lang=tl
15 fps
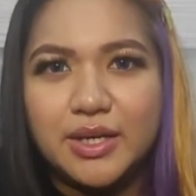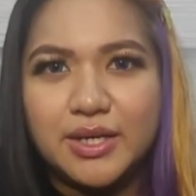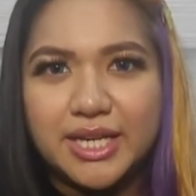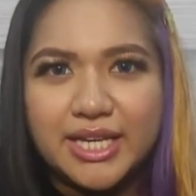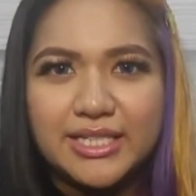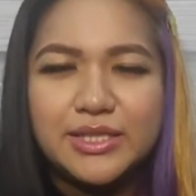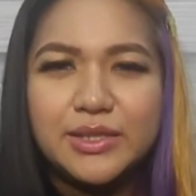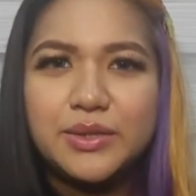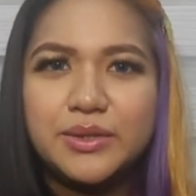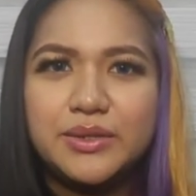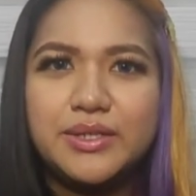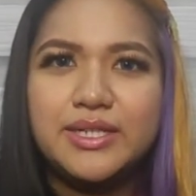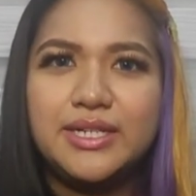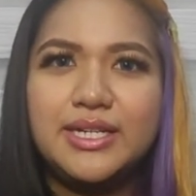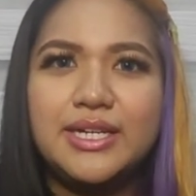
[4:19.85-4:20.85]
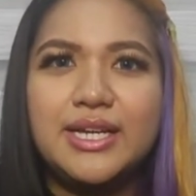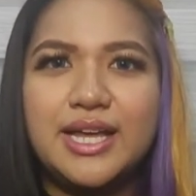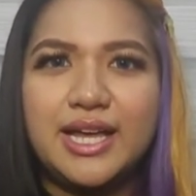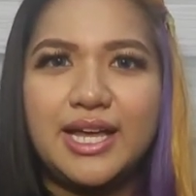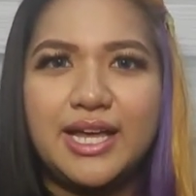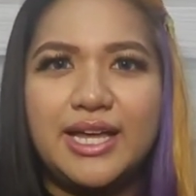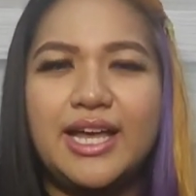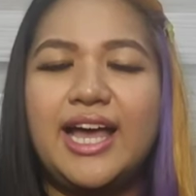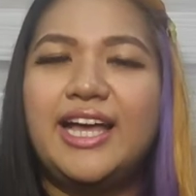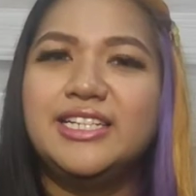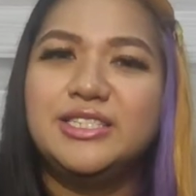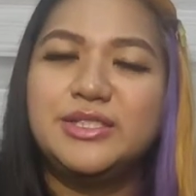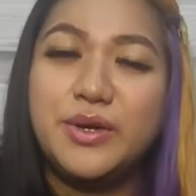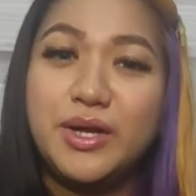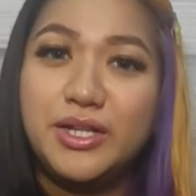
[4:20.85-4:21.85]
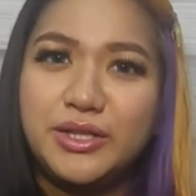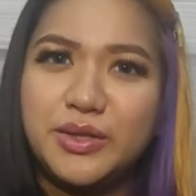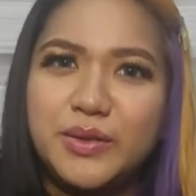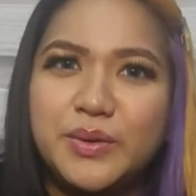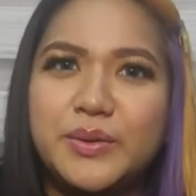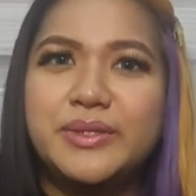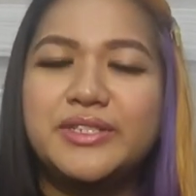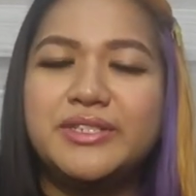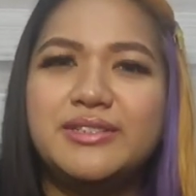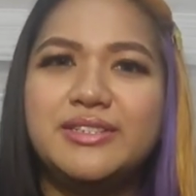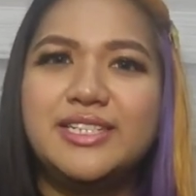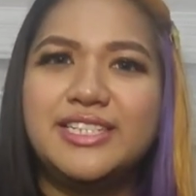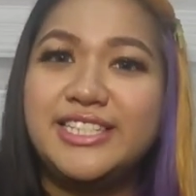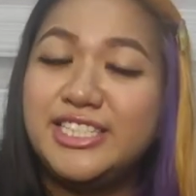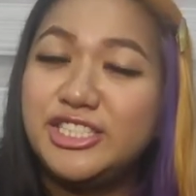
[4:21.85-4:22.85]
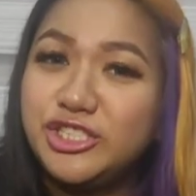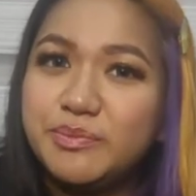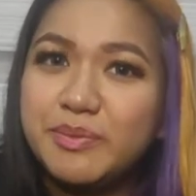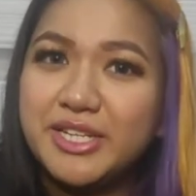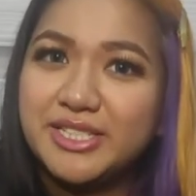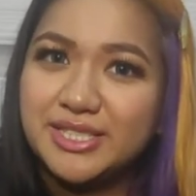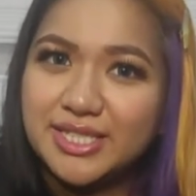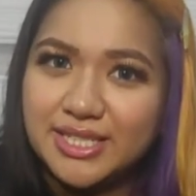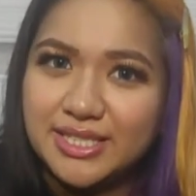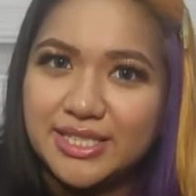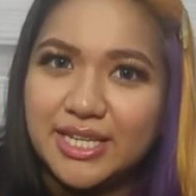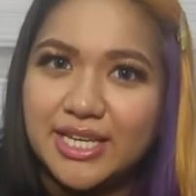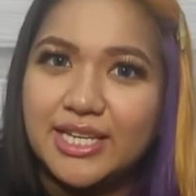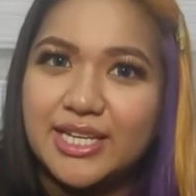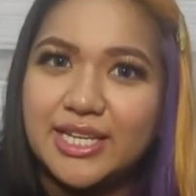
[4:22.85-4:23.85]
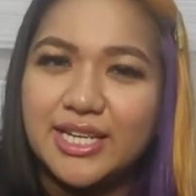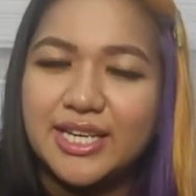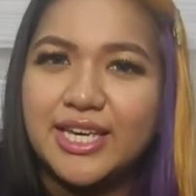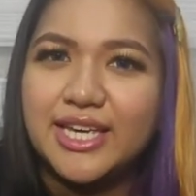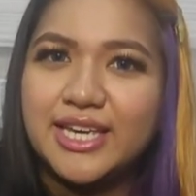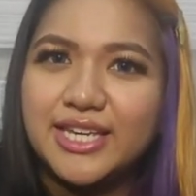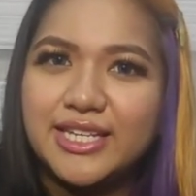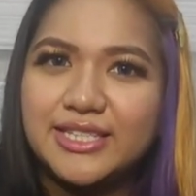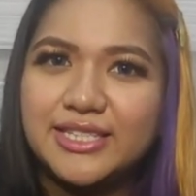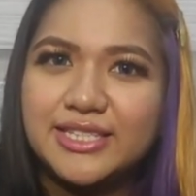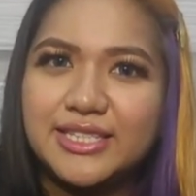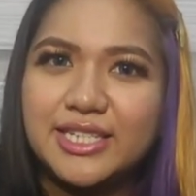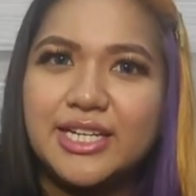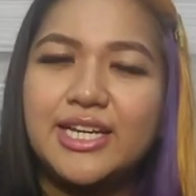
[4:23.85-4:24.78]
Okay, so, as you all know, TG Pets kasi is